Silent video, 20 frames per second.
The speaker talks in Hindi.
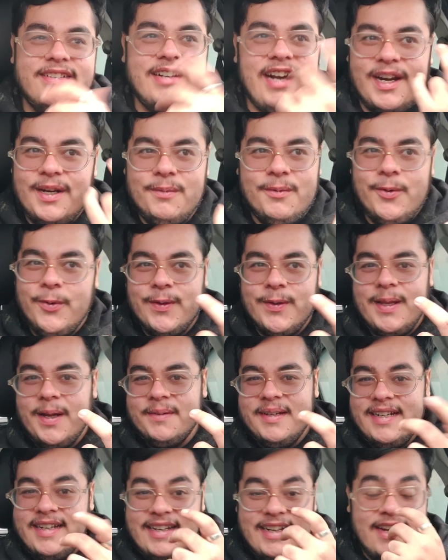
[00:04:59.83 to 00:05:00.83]
गाड़ी में होता
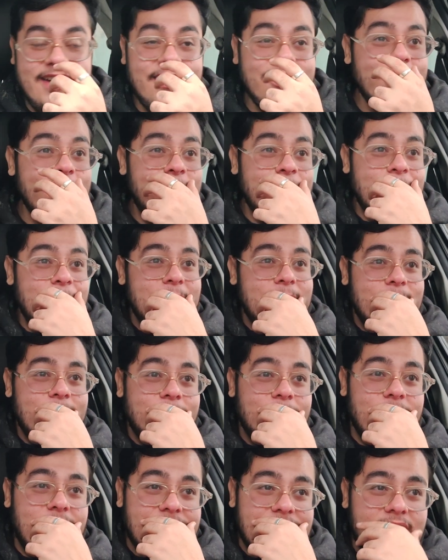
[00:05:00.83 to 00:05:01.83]
भी नहीं है
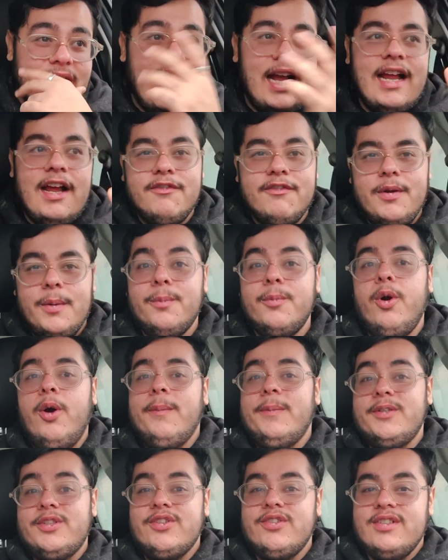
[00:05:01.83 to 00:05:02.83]
बट आई हैव
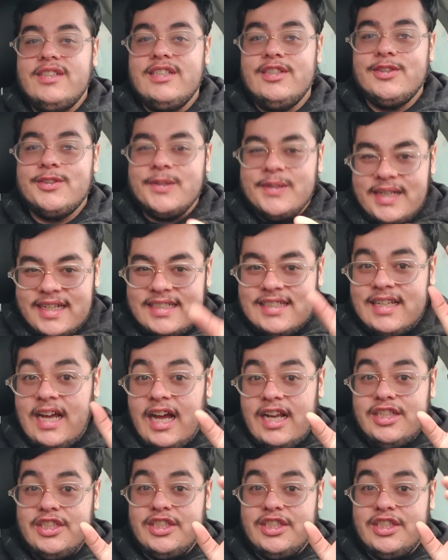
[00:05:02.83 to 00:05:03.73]
अपॉर्चुनिटीज तो ये साल